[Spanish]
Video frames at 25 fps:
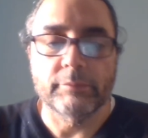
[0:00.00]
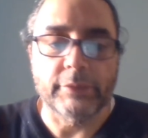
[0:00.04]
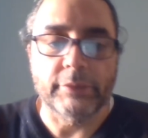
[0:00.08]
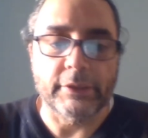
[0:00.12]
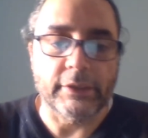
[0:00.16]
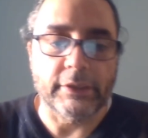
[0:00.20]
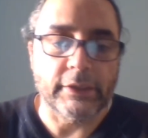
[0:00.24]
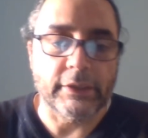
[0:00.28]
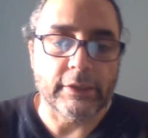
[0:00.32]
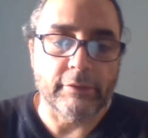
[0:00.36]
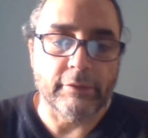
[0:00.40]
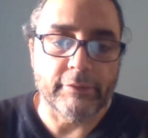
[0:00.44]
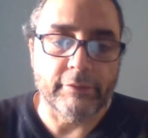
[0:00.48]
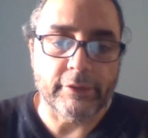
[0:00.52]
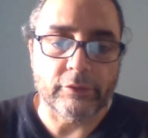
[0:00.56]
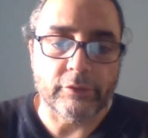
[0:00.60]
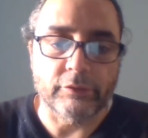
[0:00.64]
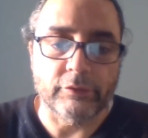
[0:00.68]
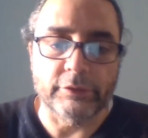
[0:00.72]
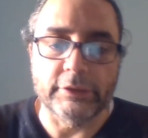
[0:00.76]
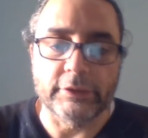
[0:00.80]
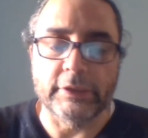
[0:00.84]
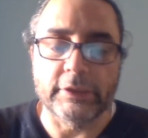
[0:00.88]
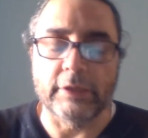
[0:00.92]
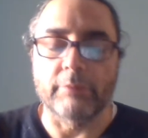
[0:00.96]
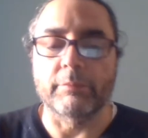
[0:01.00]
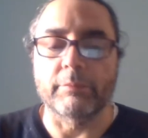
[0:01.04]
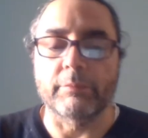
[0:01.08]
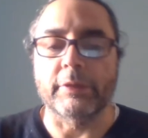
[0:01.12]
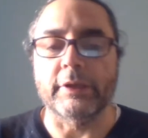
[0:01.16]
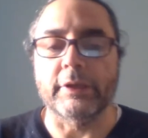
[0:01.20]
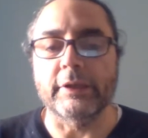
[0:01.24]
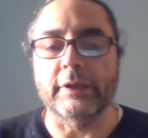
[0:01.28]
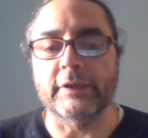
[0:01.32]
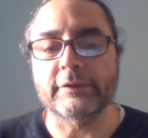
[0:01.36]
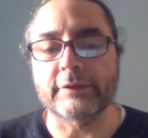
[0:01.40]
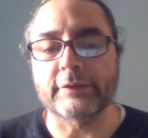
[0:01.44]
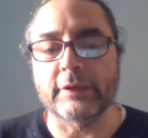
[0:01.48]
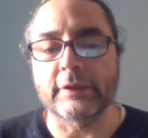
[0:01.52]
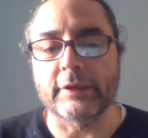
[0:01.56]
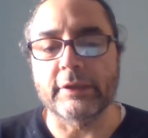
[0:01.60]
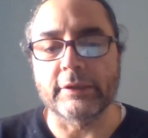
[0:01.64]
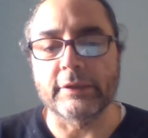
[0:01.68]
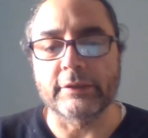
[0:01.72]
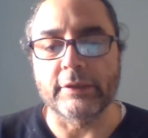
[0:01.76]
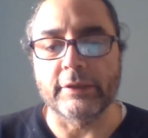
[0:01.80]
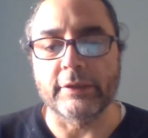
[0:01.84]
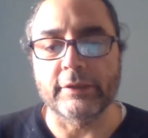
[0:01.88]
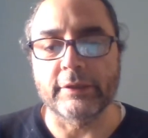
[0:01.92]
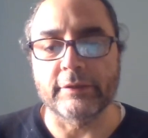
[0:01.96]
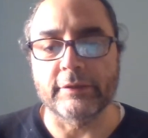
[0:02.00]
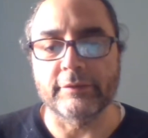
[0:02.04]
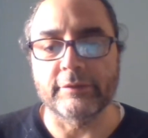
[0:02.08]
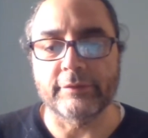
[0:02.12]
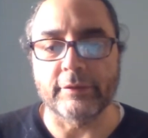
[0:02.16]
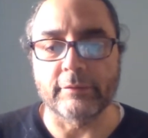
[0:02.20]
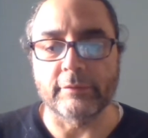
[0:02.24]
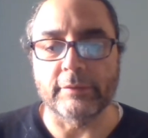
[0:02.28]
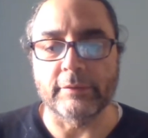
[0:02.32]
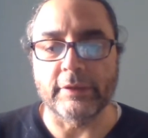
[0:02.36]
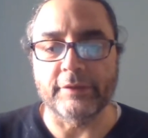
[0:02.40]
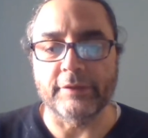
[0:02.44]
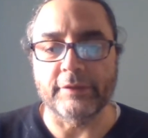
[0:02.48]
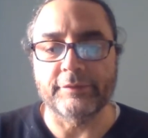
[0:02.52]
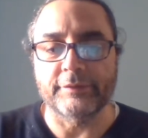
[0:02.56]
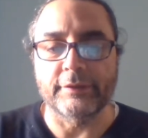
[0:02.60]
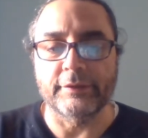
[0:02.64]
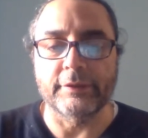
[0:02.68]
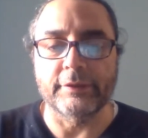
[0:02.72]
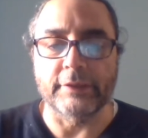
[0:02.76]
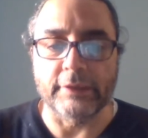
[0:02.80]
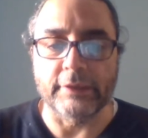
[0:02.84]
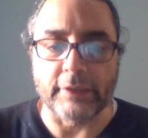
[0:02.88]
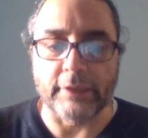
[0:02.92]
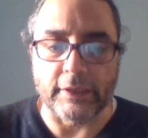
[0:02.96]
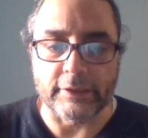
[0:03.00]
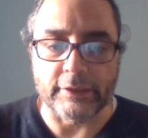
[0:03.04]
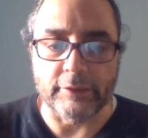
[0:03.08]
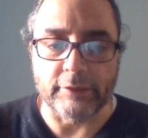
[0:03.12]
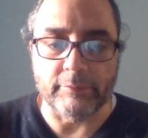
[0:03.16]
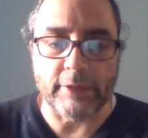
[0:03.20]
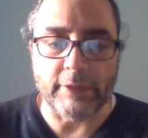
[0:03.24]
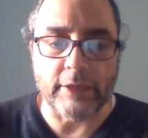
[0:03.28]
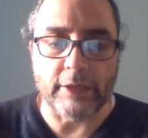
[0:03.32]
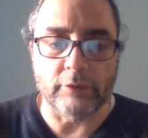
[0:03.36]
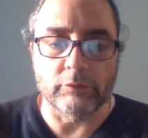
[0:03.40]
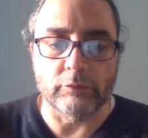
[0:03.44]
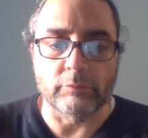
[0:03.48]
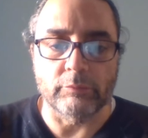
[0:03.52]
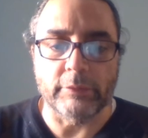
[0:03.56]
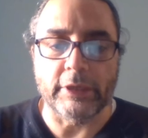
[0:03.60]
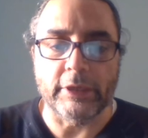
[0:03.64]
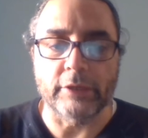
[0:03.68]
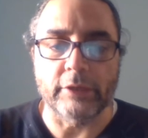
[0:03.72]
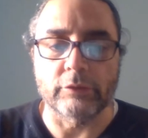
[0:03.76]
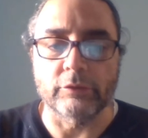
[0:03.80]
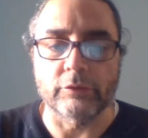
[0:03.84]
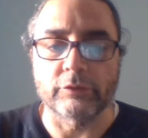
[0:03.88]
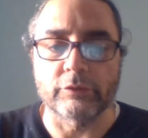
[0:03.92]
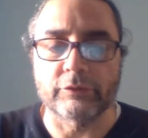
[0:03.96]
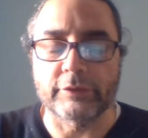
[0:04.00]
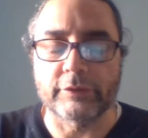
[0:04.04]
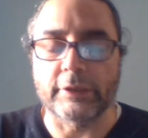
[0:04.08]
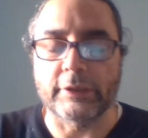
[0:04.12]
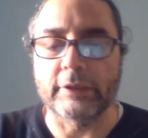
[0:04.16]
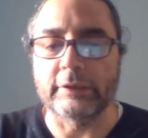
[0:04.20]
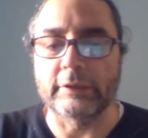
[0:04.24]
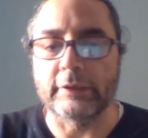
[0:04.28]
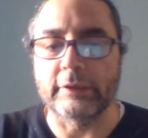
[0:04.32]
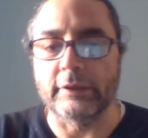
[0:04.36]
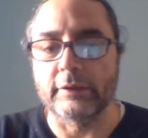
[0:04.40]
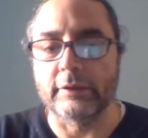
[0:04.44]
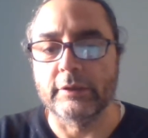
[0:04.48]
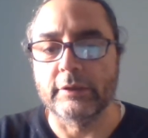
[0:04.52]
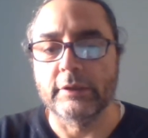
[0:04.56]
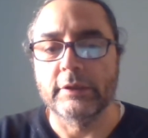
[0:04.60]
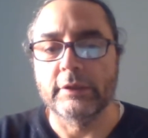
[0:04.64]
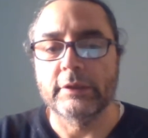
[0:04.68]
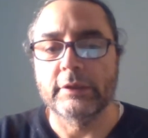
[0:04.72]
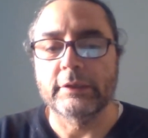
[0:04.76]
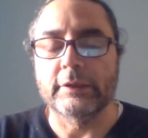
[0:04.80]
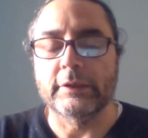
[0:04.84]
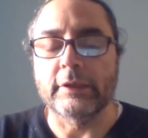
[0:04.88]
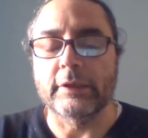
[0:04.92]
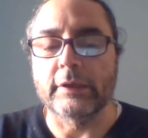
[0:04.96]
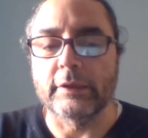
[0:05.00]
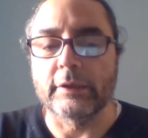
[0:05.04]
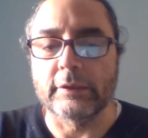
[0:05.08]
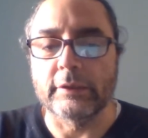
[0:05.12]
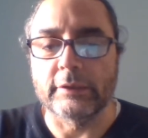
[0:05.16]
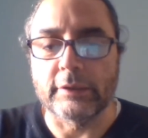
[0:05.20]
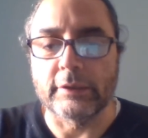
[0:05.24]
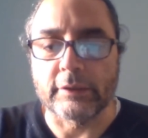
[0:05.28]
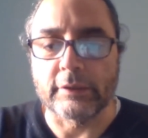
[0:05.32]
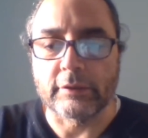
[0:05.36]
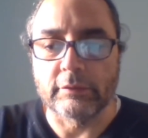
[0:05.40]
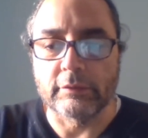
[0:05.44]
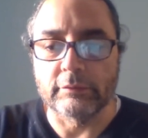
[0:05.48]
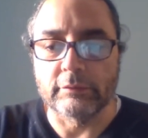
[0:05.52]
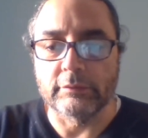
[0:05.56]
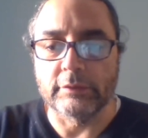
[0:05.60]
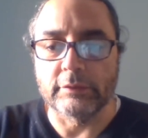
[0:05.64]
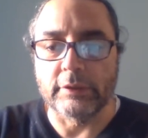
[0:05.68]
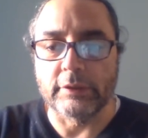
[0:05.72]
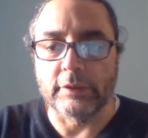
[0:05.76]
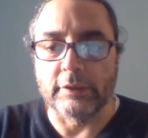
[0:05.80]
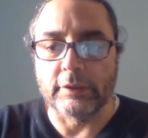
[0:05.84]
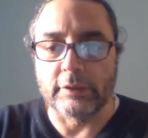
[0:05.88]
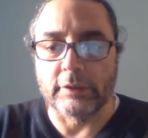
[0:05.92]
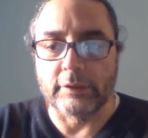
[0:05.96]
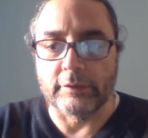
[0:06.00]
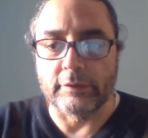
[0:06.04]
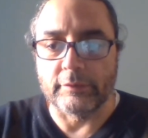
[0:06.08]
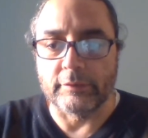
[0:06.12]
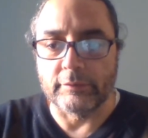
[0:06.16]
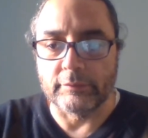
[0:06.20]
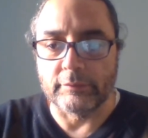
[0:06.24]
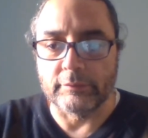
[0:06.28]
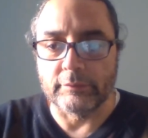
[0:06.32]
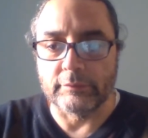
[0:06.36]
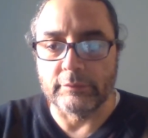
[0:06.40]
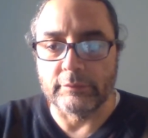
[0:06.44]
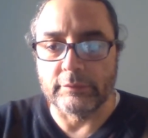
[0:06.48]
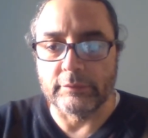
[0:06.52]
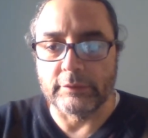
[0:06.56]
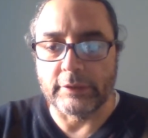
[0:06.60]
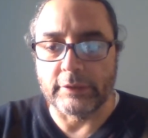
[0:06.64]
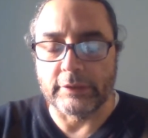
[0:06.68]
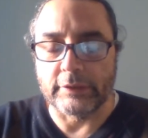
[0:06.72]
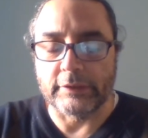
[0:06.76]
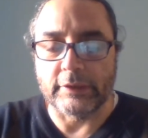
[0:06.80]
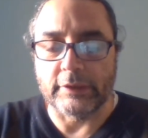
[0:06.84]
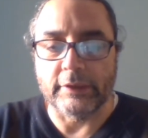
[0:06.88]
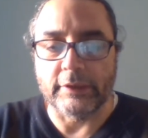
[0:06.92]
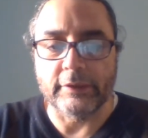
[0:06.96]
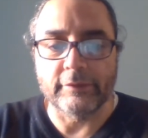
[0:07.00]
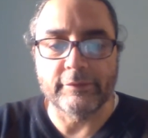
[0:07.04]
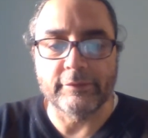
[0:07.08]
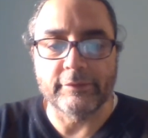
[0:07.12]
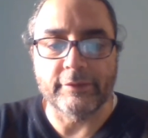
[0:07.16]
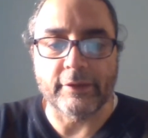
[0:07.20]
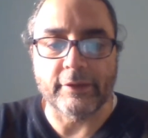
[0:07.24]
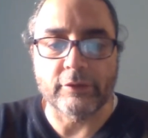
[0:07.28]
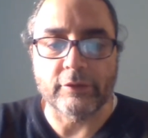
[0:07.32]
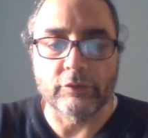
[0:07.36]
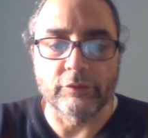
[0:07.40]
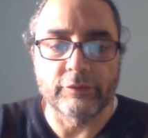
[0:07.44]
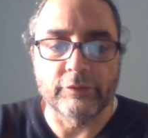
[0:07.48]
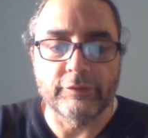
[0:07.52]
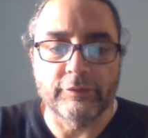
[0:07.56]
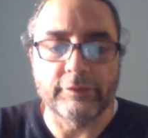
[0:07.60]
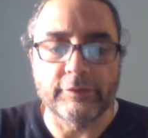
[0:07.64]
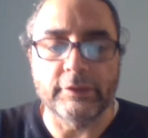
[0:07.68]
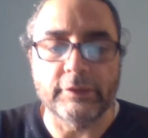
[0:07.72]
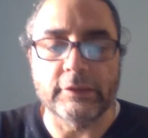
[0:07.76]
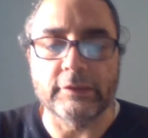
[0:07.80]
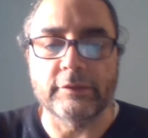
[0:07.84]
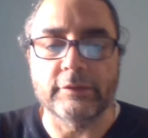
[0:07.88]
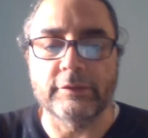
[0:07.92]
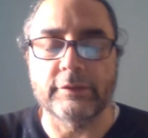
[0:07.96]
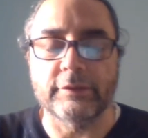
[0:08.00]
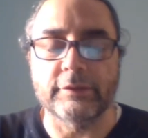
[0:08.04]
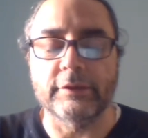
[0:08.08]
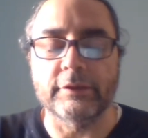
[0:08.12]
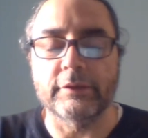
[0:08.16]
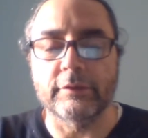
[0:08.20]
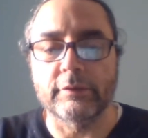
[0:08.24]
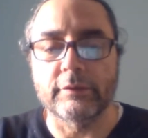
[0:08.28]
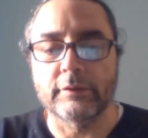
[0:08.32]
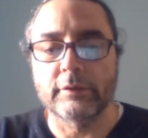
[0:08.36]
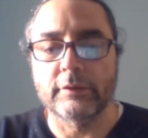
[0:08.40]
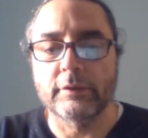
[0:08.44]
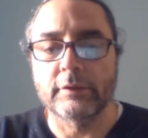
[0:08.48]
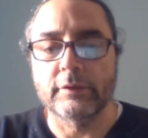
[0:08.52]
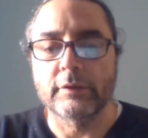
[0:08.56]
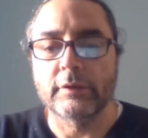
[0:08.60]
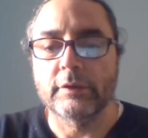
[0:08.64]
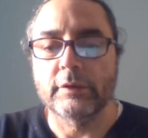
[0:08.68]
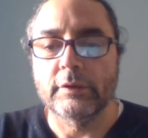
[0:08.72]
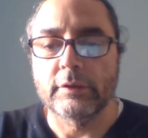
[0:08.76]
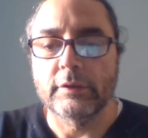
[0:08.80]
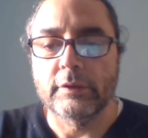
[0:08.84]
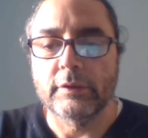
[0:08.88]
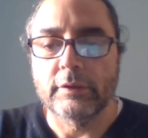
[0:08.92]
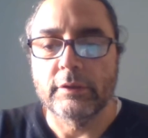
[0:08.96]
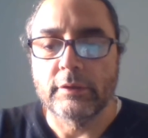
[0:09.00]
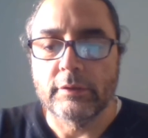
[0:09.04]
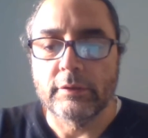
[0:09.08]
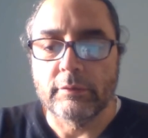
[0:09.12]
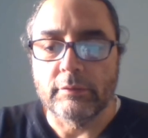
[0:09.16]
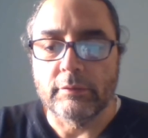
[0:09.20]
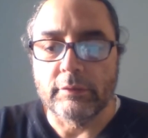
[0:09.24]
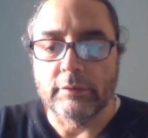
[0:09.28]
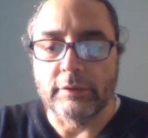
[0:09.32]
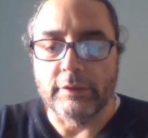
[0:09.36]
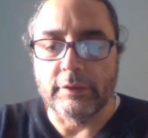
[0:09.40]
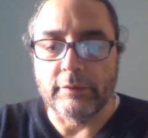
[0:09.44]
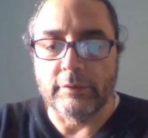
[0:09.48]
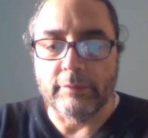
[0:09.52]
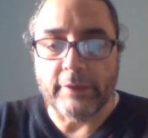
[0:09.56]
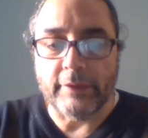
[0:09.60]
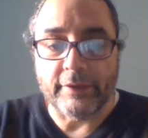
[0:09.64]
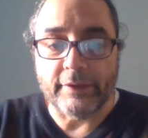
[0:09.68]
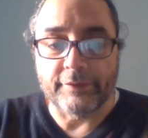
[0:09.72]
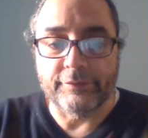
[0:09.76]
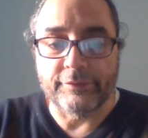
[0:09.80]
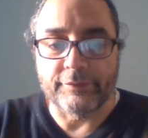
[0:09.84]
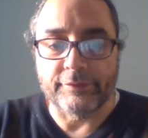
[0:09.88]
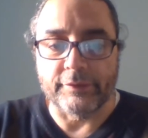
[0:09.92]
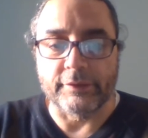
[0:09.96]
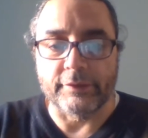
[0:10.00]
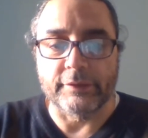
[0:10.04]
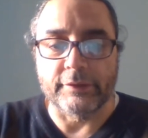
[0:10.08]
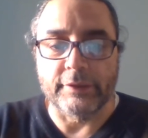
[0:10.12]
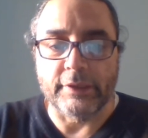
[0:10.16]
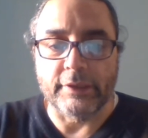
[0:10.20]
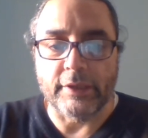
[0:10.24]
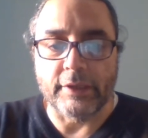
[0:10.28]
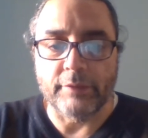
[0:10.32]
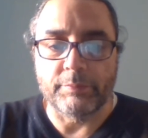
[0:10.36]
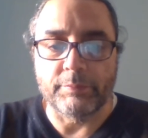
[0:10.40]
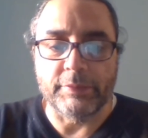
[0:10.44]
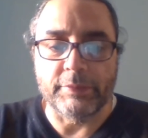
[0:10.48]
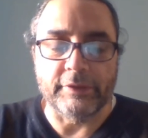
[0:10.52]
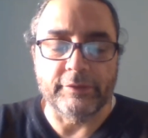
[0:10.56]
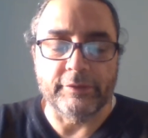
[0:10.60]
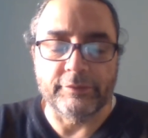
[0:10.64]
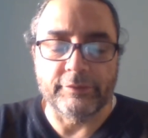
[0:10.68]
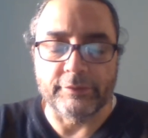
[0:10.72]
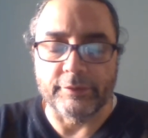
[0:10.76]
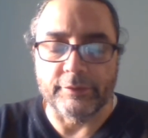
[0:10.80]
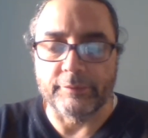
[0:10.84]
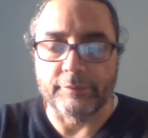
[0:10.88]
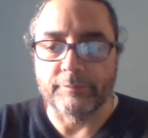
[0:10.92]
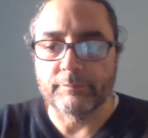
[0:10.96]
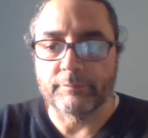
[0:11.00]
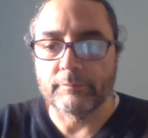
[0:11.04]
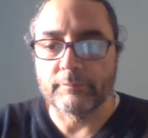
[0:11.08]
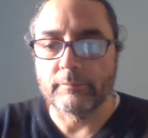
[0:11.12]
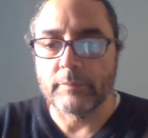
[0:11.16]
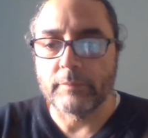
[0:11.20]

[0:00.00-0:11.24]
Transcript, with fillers: para acabar con el hambre. Esta es la inteligencia base del animal humano, o sea, la, la, inteligencia consciente de base de la especie.